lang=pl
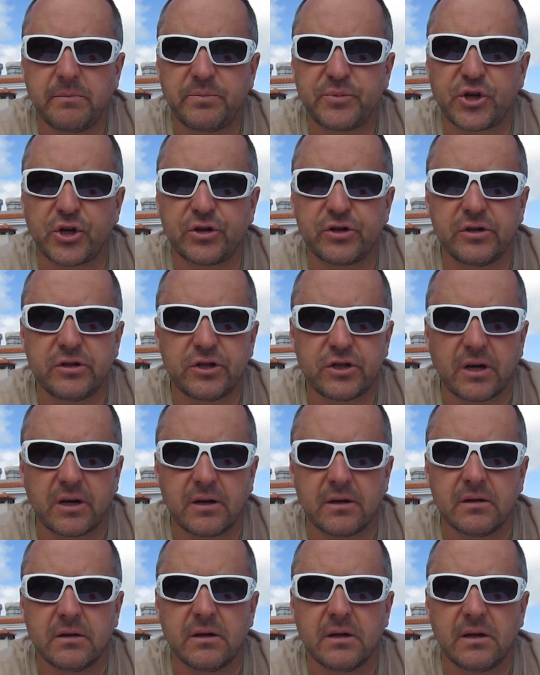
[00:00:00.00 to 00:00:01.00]

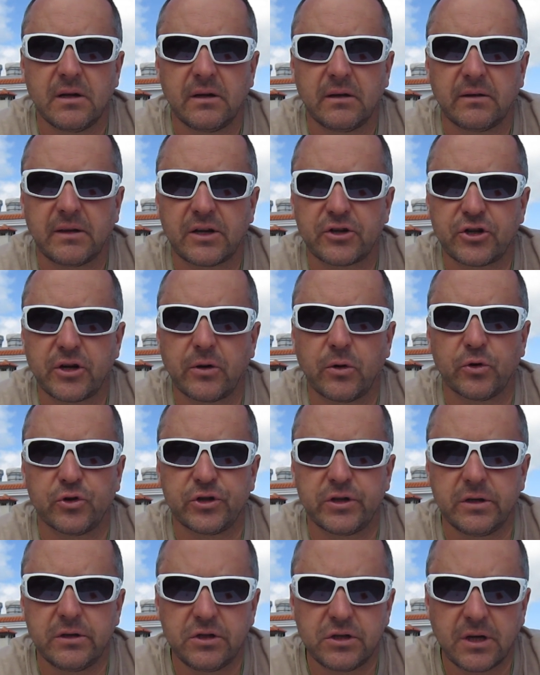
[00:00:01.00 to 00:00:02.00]
przeżycia naszego
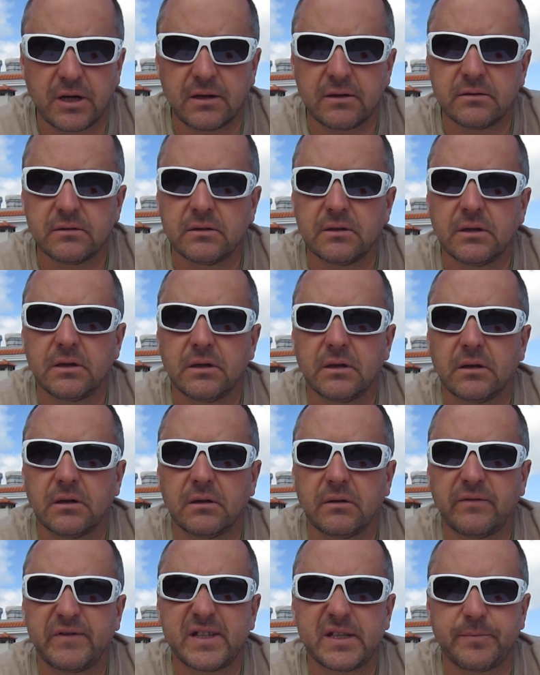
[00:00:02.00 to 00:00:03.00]
życia
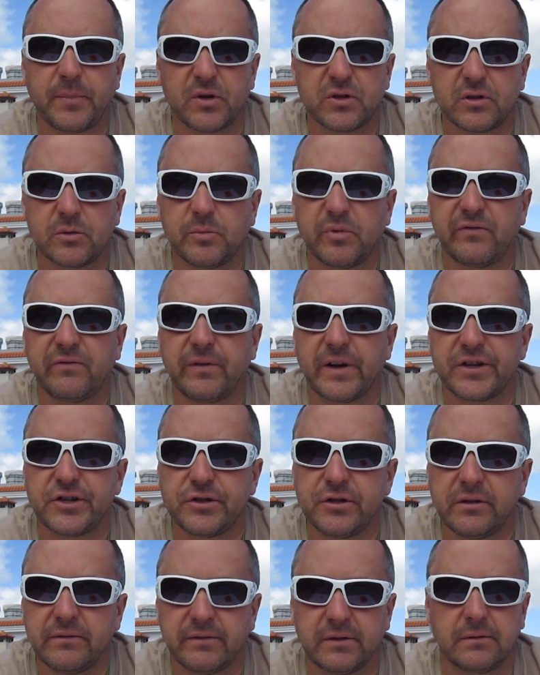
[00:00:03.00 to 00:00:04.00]
w sposób
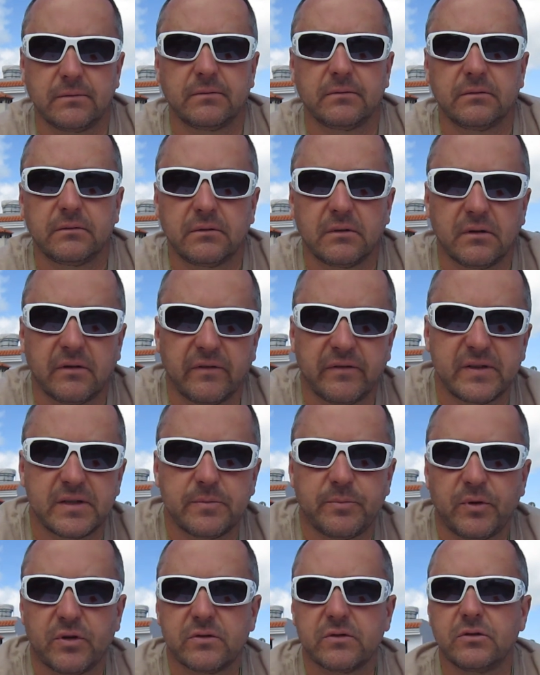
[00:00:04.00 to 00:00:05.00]
właściwy, w
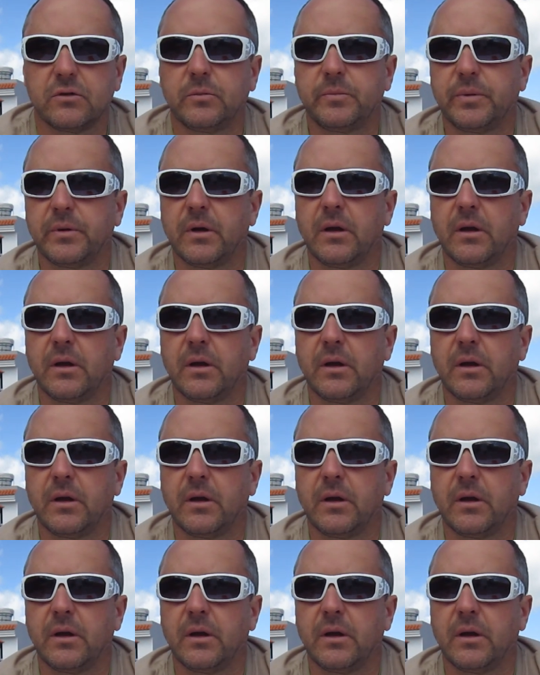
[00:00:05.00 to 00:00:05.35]
sposób,